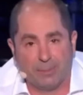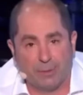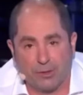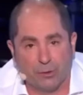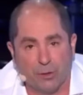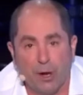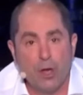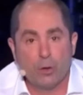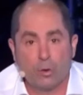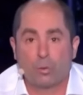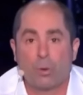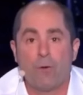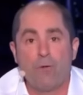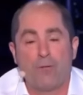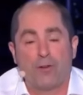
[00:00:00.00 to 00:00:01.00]
parce que
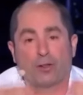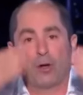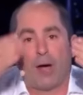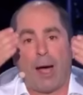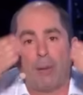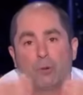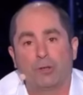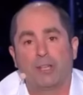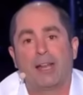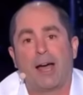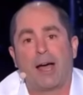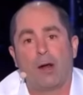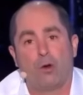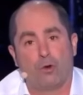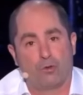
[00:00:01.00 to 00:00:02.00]
soit vous faites raboter la
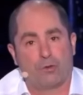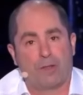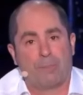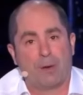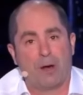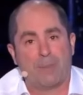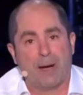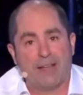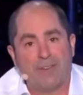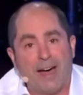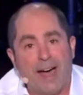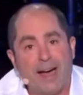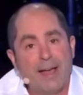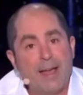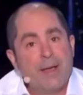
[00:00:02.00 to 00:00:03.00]
rallonge, je vous appelle
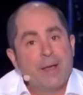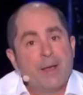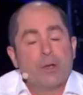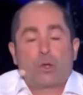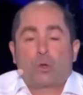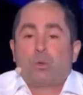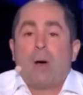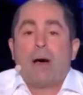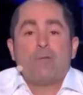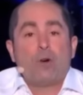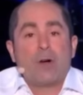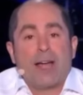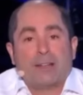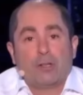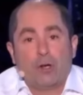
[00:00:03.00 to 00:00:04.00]
Maëva, soit
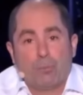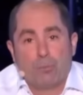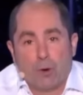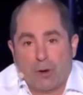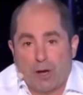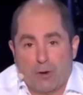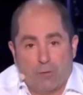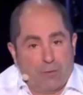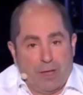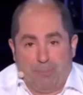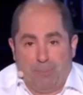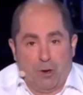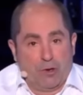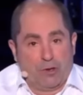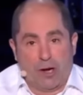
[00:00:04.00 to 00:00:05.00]
vous gardez le piolet on vous
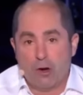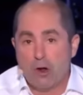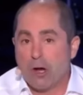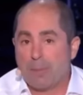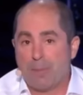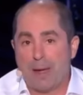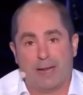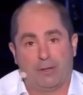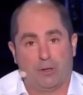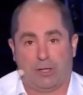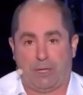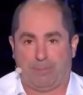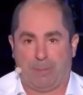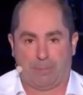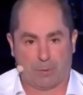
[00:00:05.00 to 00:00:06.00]
appelle Jean-Luc, mais les deux,
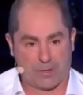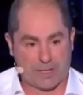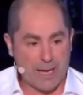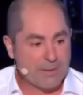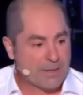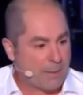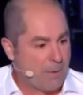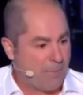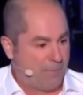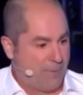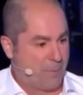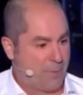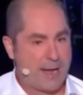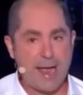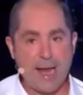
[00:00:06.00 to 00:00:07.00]
c'est pas possible, ça me fait
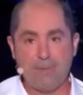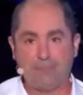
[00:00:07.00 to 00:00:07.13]
bugger